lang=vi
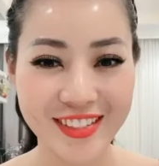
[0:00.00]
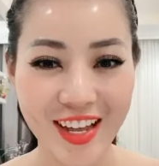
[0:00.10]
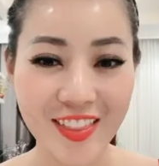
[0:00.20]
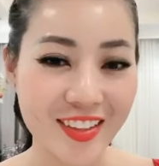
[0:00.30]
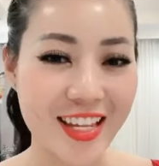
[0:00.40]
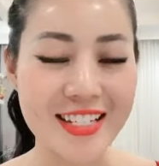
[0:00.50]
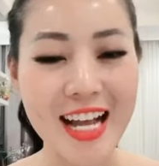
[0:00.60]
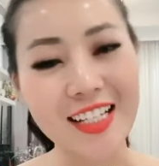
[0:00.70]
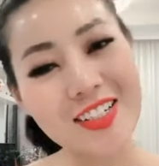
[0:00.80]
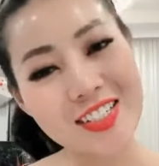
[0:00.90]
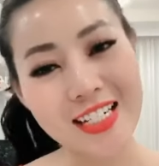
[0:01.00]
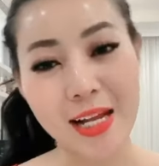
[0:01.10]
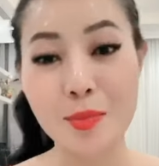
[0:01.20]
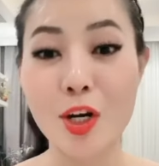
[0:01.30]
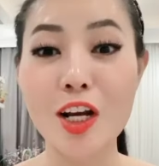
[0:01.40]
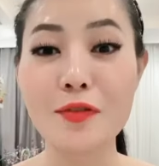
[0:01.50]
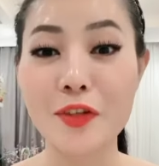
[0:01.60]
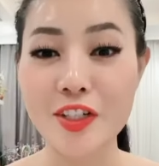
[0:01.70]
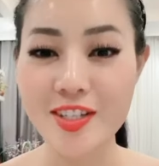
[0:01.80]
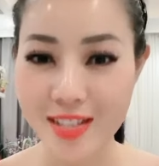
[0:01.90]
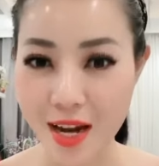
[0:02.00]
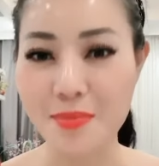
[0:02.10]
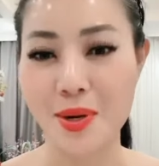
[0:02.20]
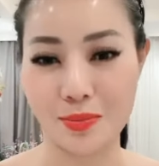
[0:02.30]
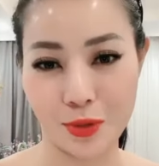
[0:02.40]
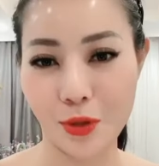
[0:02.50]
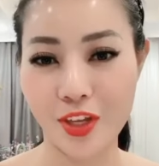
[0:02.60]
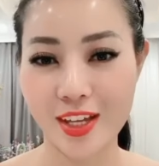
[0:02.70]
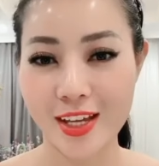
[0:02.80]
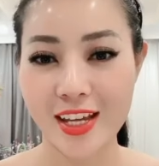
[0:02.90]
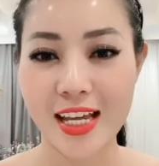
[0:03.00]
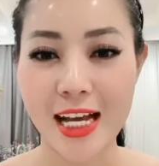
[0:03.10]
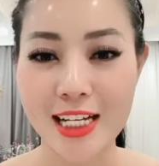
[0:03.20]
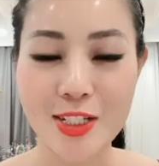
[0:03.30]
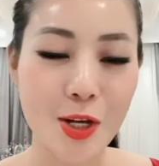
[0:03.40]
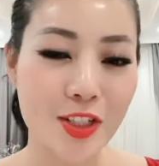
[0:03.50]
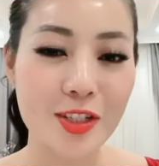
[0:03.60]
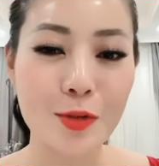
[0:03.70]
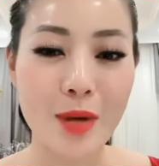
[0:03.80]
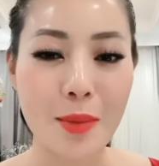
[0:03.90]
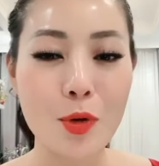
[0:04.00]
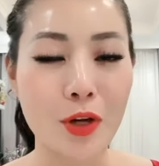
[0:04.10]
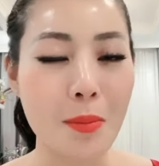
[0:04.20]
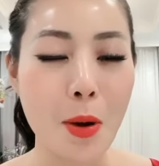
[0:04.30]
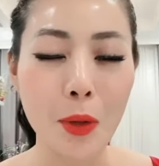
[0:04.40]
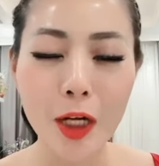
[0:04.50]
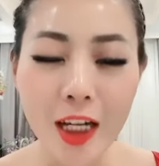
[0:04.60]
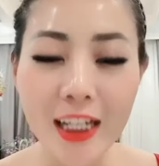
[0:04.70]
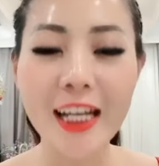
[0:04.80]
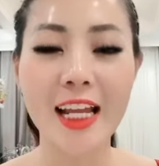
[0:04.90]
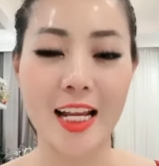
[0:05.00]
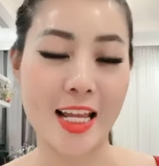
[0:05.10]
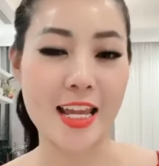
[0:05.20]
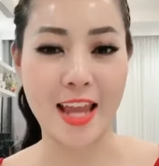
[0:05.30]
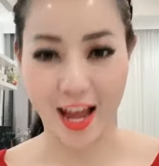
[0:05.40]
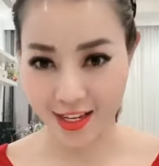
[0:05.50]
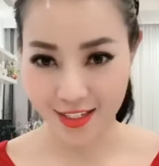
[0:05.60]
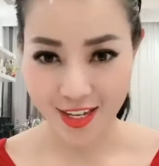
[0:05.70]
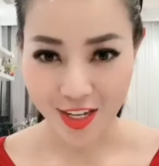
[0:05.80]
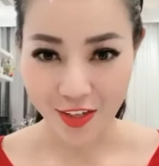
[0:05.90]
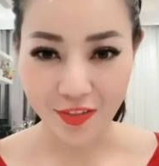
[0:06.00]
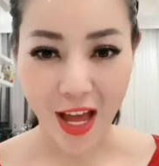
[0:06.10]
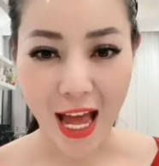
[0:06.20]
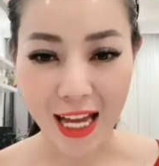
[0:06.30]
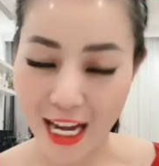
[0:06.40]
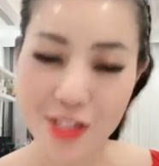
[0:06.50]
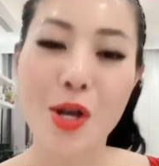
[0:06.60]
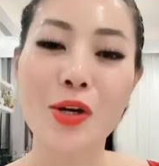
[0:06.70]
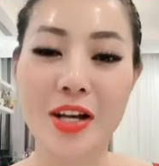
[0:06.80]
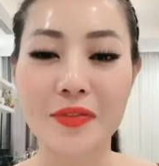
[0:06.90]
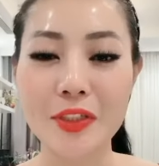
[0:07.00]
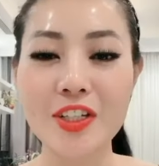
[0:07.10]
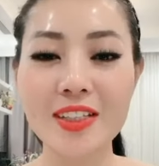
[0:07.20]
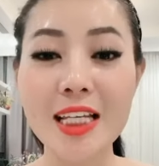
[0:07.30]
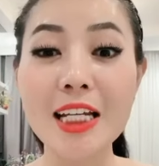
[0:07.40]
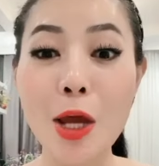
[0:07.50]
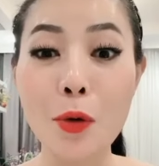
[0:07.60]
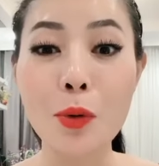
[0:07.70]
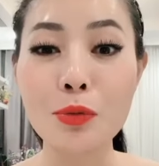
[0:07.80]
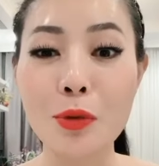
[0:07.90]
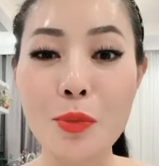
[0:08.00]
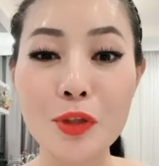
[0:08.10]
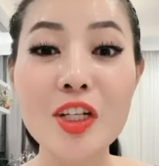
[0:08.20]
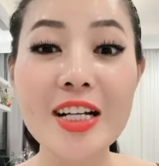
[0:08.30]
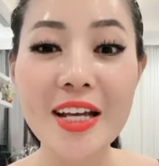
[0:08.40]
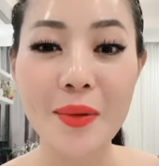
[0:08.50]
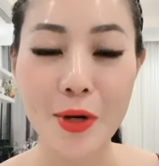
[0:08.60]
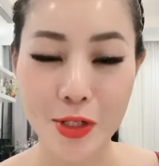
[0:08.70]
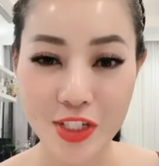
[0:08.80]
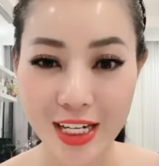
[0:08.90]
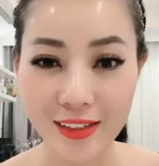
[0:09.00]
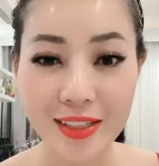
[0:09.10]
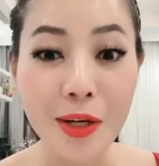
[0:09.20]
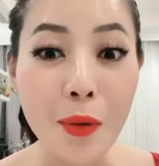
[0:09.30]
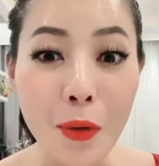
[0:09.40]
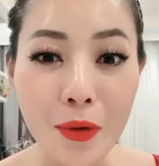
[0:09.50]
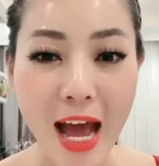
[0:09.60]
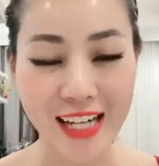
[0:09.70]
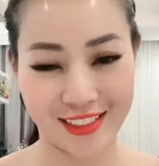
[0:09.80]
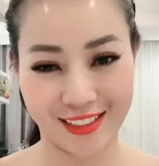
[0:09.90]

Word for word: Thực tế ra thì Hương chỉ đánh một lớp phấn nước rất là mỏng thôi à, Son thì Hương cũng đánh một cái màu cực kỳ là nhẹ nhàng Và cả son cả phấn nước thì đều cùng thuộc một thương hiệu Đó chính là thương hiệu Lodat